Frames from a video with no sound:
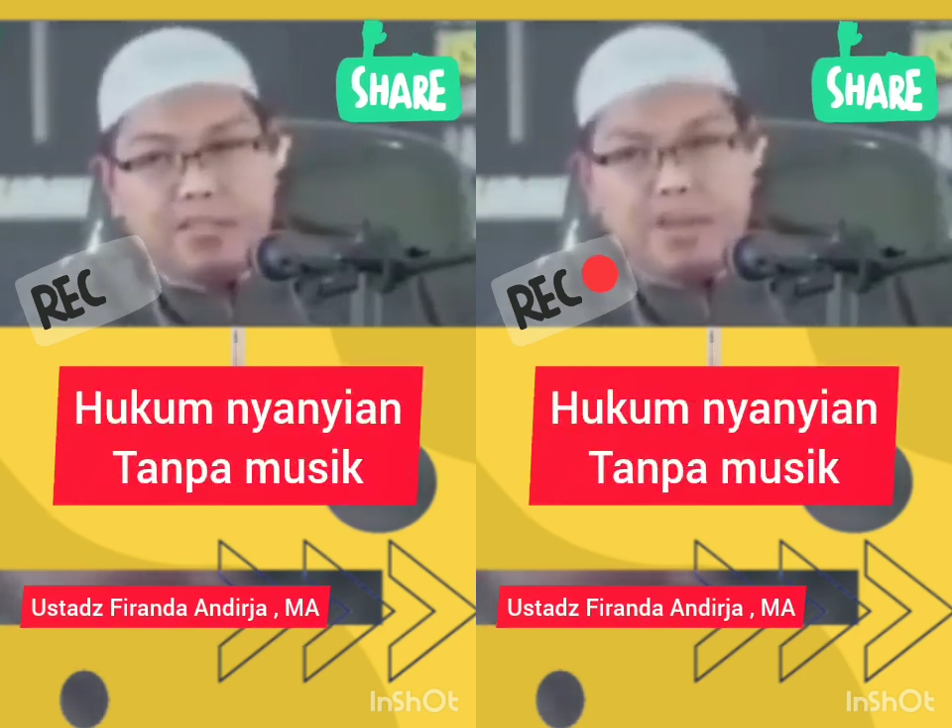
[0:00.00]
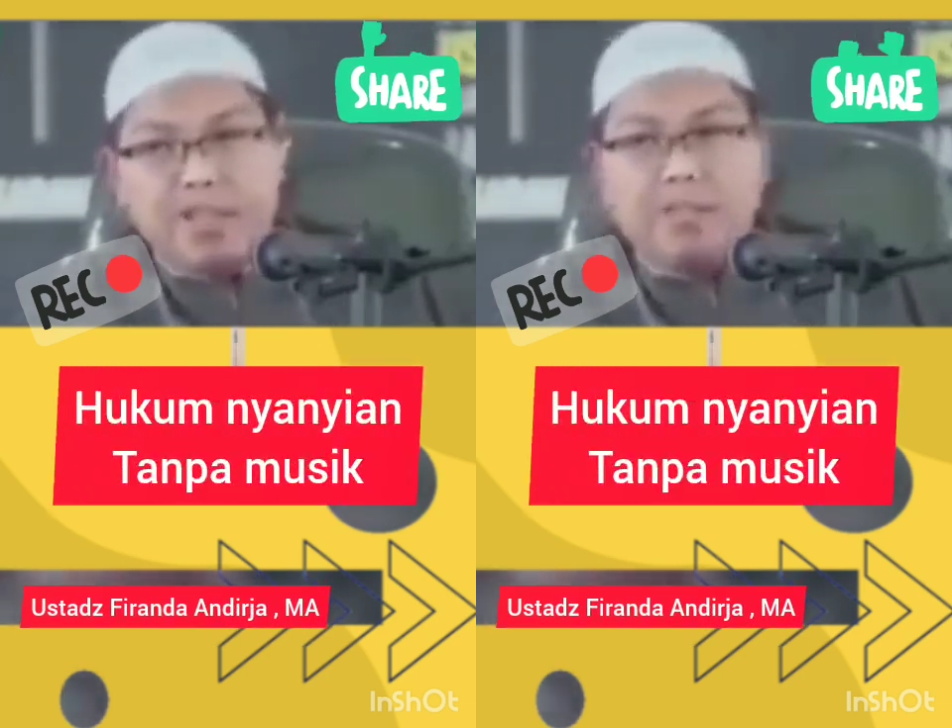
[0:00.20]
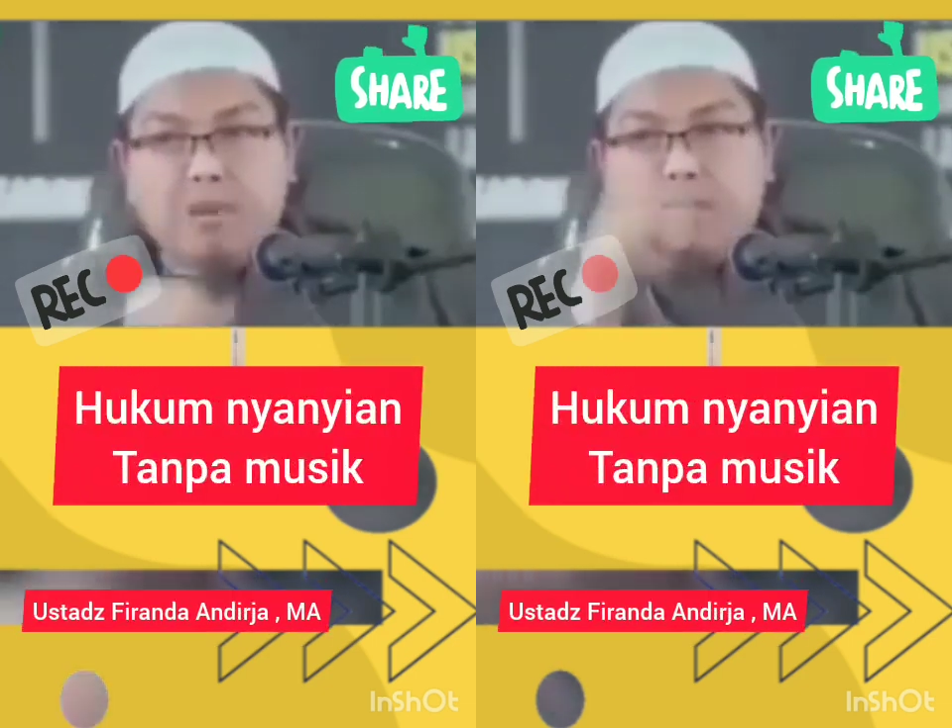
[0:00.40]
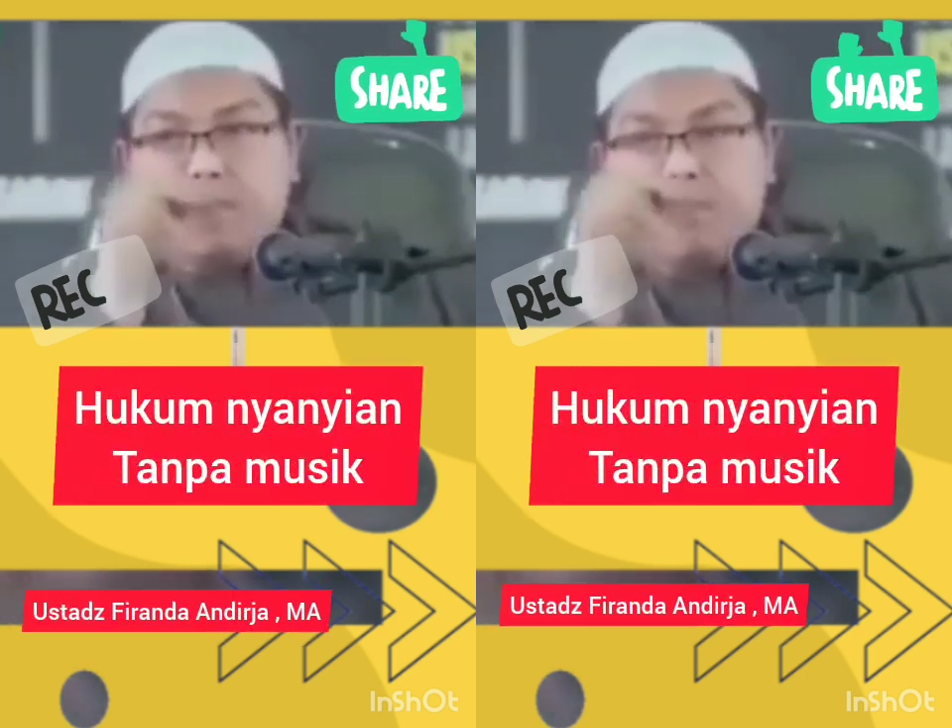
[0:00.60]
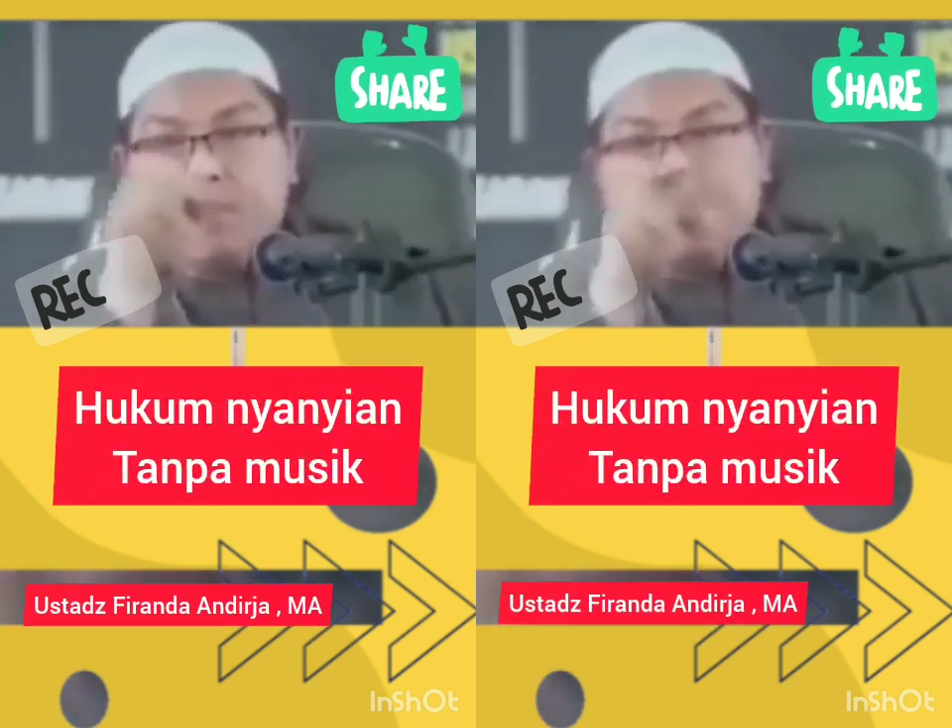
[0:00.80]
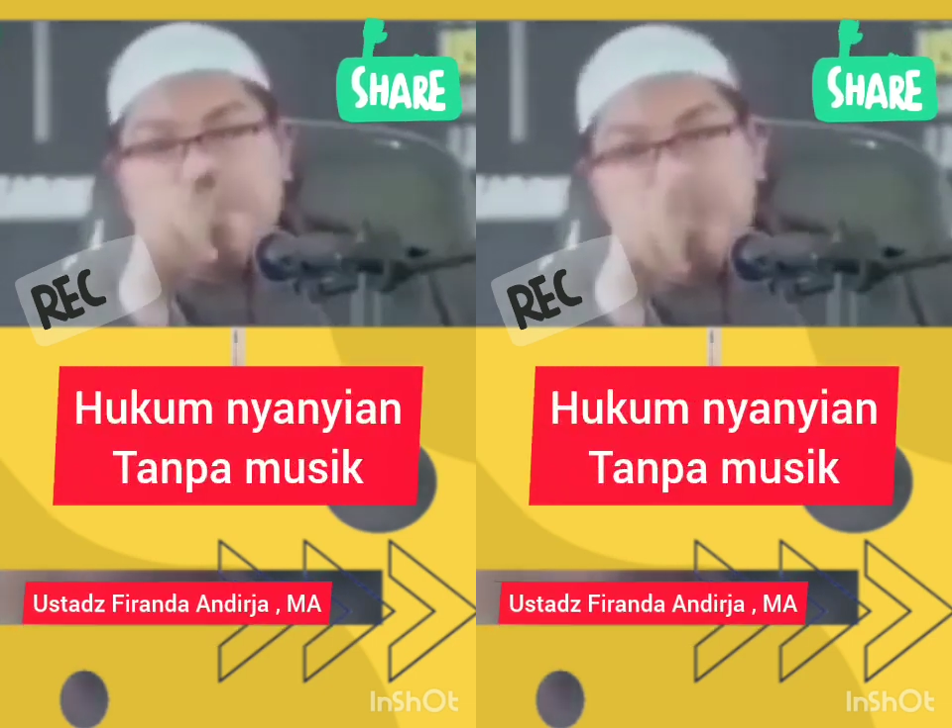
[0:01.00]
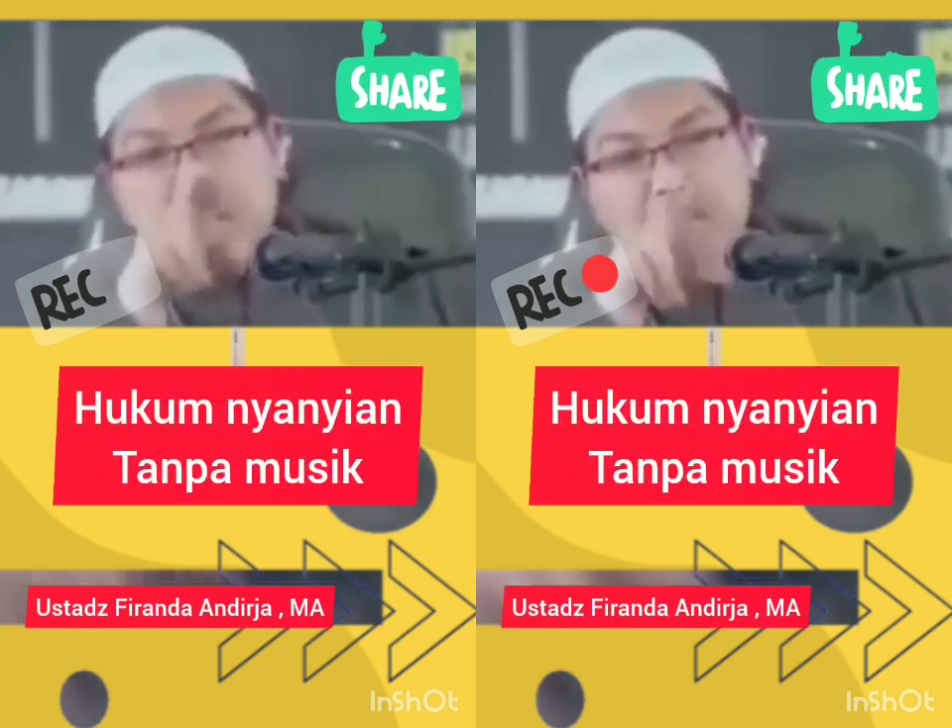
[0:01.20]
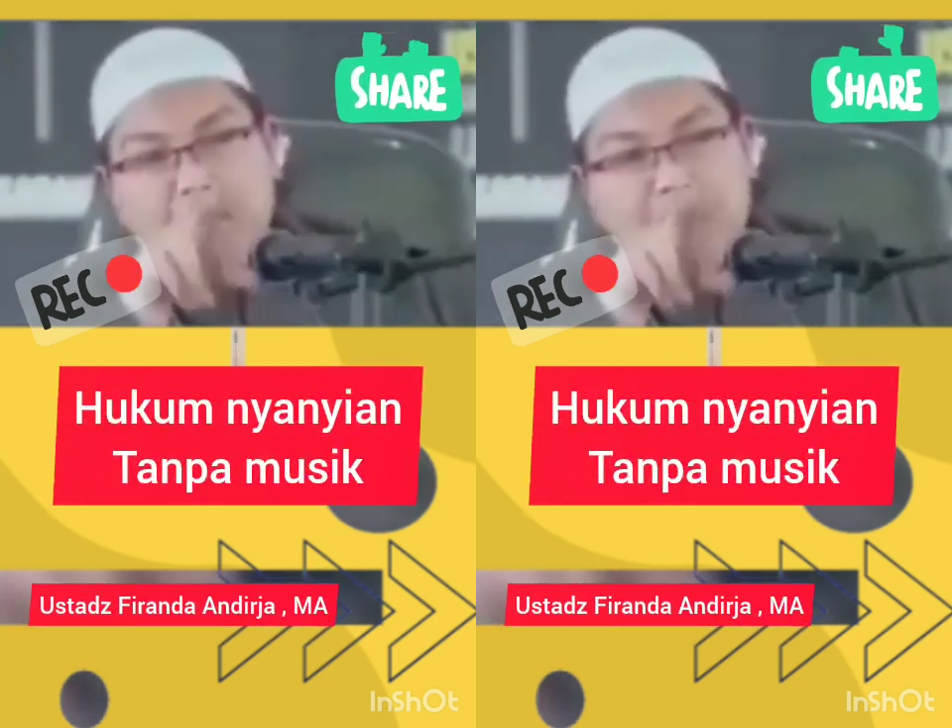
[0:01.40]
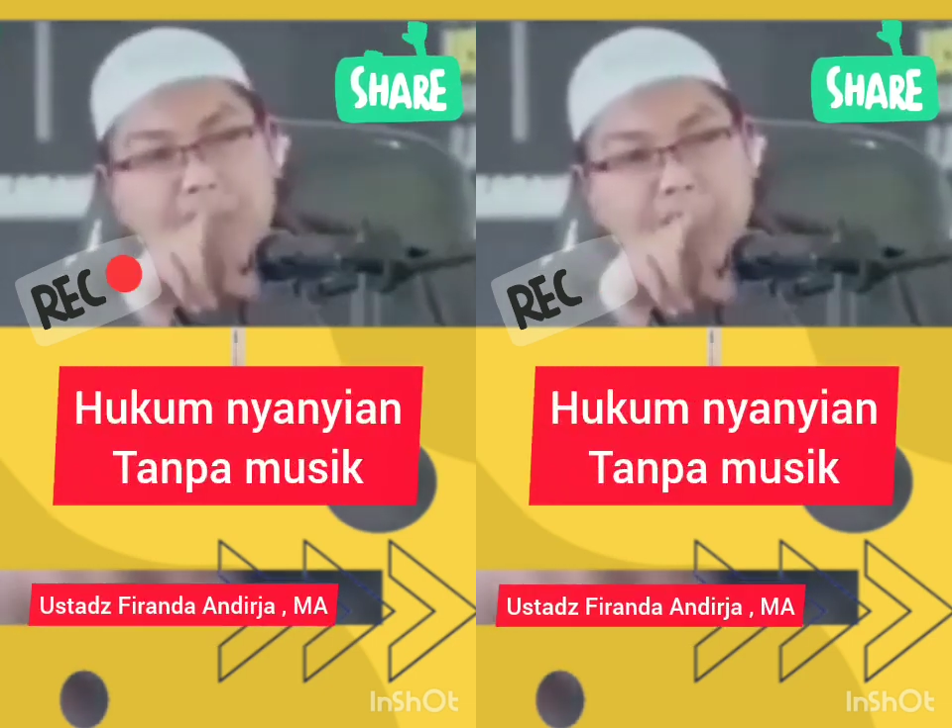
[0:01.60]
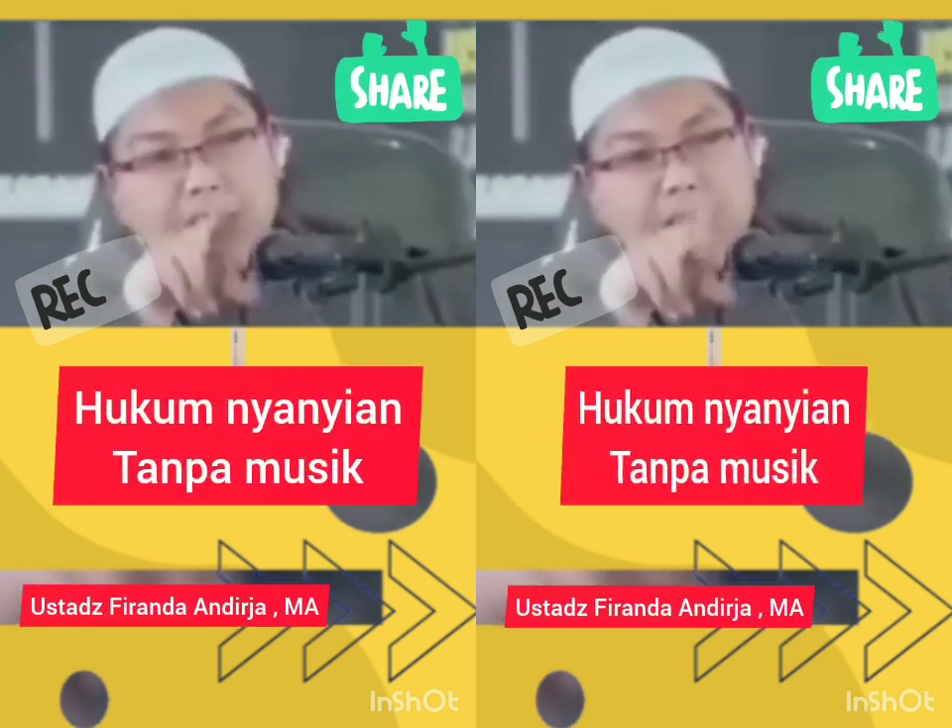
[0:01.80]
Bayangkan Imam Syafi'i
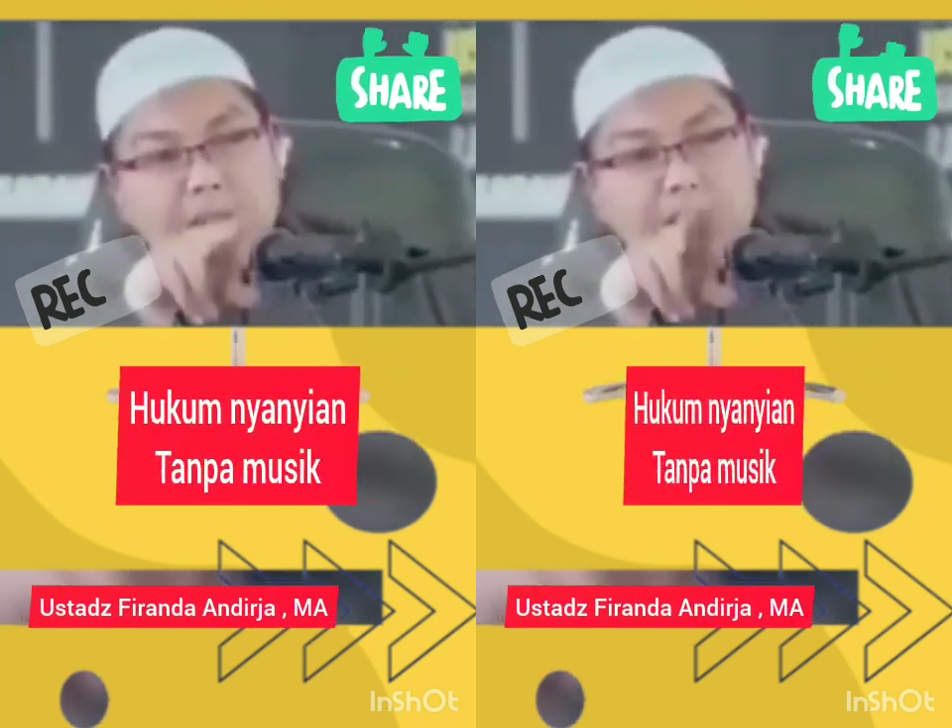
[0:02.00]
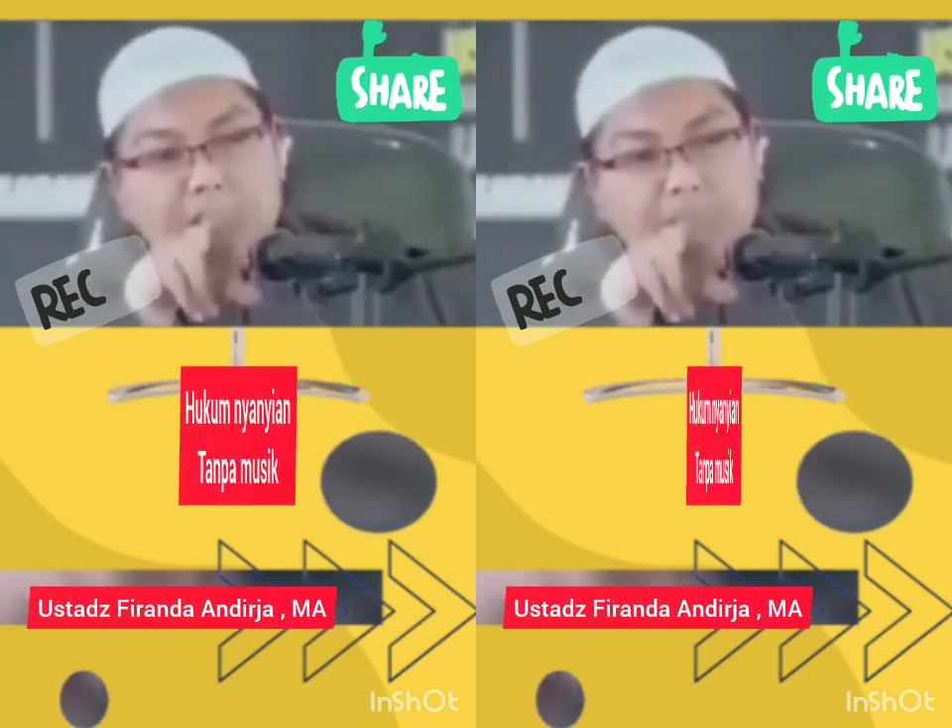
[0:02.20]
menyamakan keharaman